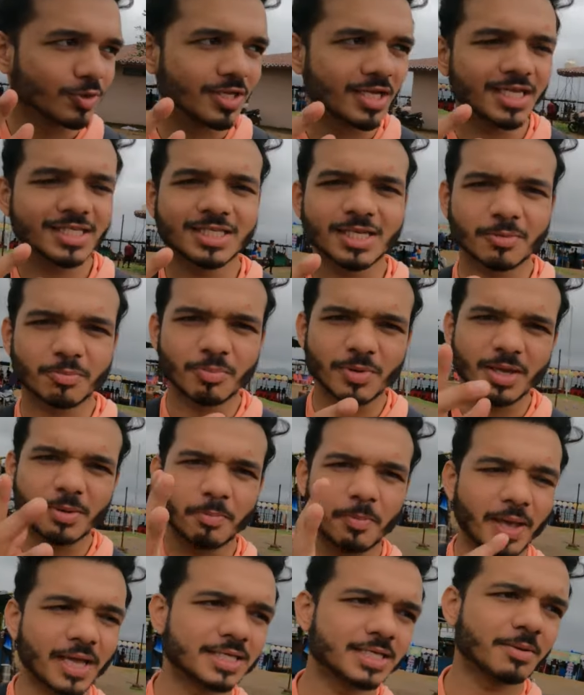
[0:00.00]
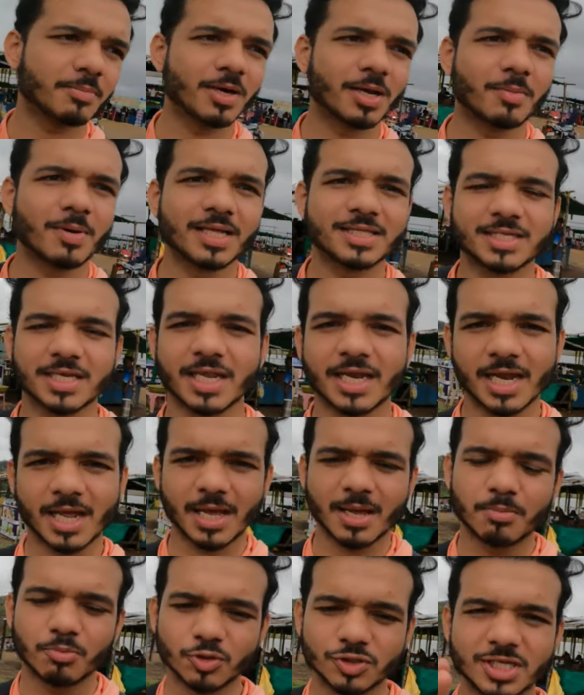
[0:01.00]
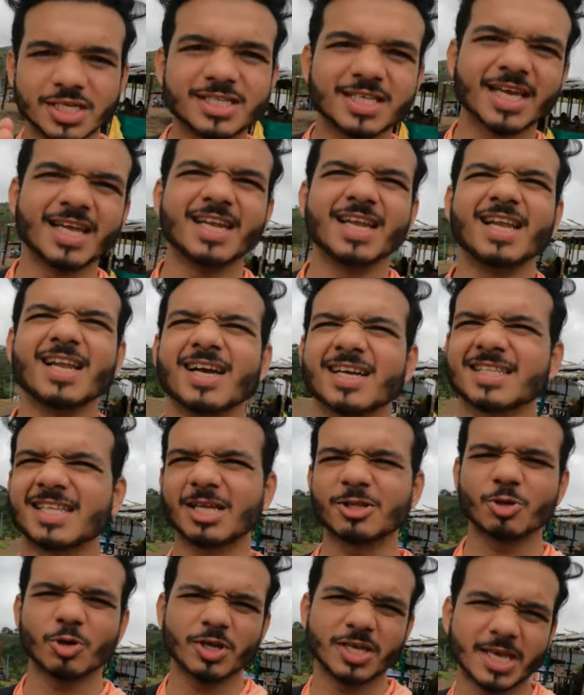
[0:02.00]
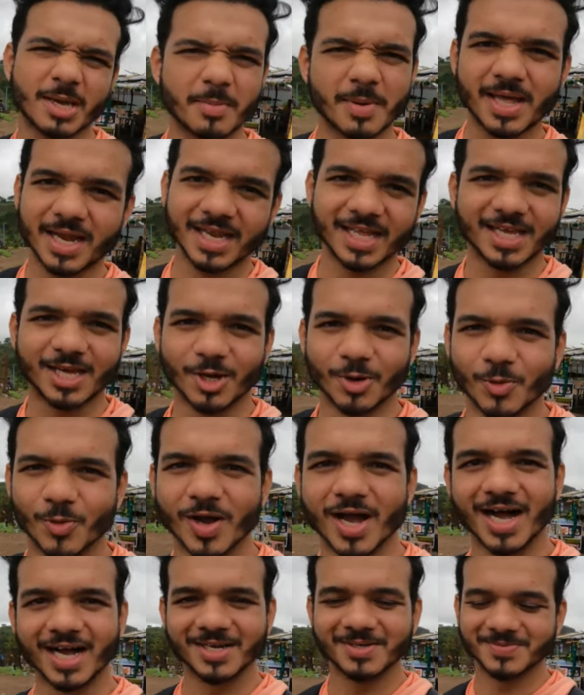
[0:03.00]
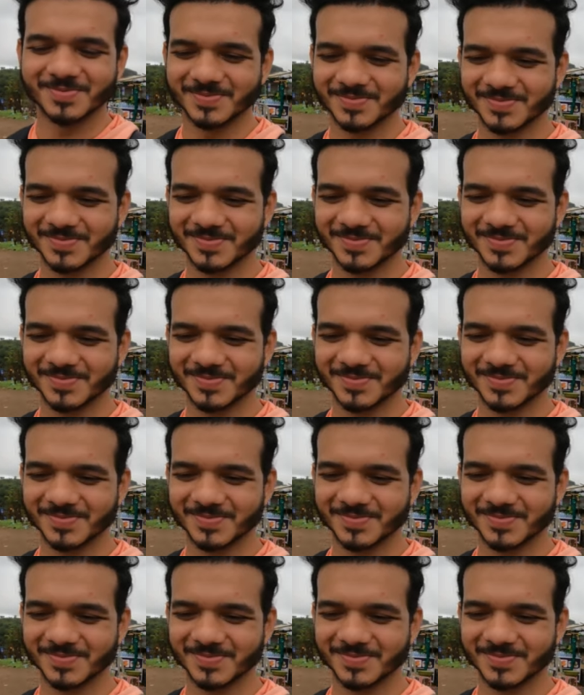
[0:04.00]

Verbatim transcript: तो ये सब में पैसे बर्बाद करना मुझे सही नहीं लगता तो ये मैं नहीं करूँगा